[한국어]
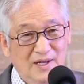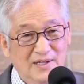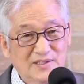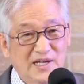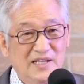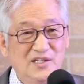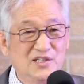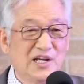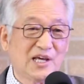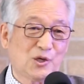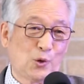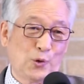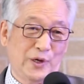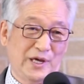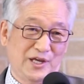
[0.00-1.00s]
자, 이제
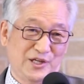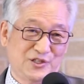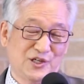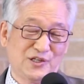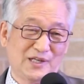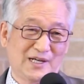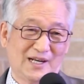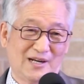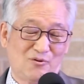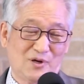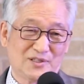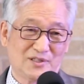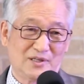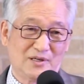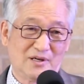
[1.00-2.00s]
교회의 정의가
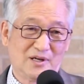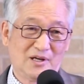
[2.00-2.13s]
나왔어요.